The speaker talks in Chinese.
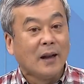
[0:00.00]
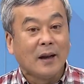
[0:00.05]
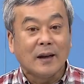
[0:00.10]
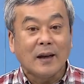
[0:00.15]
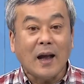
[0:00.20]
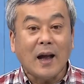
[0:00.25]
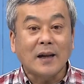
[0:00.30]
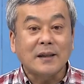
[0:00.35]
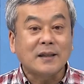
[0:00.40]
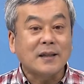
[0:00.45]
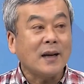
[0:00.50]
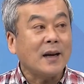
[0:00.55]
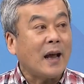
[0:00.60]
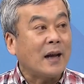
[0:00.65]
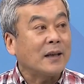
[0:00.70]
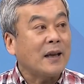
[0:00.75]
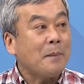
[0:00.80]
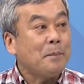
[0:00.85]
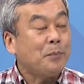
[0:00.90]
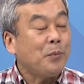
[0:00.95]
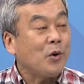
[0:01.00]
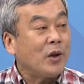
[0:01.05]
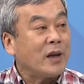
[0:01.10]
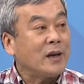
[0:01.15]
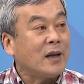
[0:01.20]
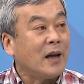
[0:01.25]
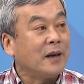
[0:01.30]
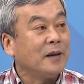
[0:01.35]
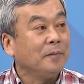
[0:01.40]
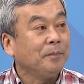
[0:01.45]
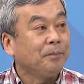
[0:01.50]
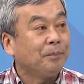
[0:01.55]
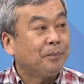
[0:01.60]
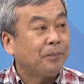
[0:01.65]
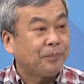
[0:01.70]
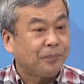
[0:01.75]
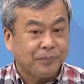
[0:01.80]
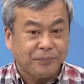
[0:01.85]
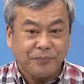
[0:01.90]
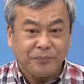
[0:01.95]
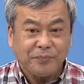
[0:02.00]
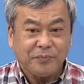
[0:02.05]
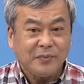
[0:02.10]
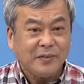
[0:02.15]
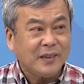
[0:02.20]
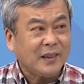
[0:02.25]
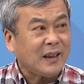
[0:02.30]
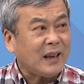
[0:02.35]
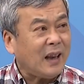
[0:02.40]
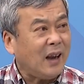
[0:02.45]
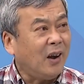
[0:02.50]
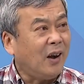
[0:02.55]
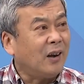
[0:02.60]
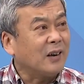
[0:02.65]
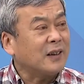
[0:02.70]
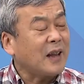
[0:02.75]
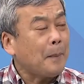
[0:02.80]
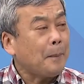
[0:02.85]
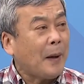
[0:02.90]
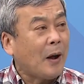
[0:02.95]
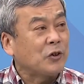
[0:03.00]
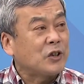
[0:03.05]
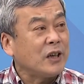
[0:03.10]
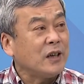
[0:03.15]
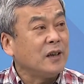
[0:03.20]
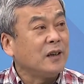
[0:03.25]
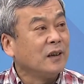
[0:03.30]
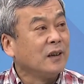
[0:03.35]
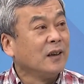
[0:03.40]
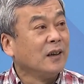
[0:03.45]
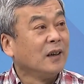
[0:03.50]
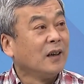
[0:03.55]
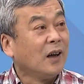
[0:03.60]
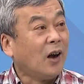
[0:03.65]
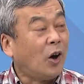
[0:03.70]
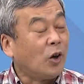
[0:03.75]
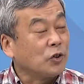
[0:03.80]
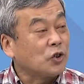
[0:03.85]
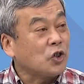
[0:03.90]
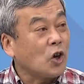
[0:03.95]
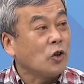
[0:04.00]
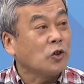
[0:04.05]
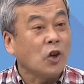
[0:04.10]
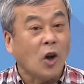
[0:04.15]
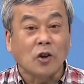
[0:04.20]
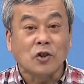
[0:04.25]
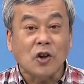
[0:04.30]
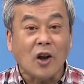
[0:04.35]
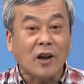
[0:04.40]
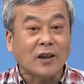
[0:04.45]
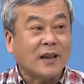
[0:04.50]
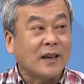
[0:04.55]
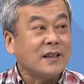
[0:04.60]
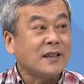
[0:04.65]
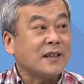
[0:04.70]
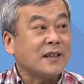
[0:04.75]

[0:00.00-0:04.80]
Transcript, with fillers: 那这2天布林肯啊，他跑去哦中东说要跟这